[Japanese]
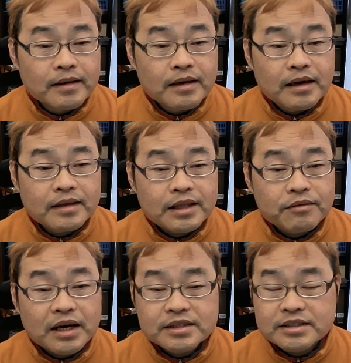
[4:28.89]
えー、っていう
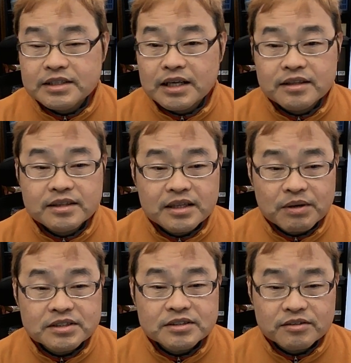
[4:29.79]
感じになって
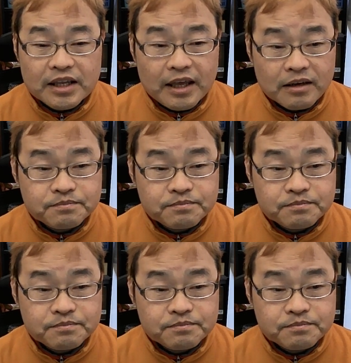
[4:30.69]
ますのでね。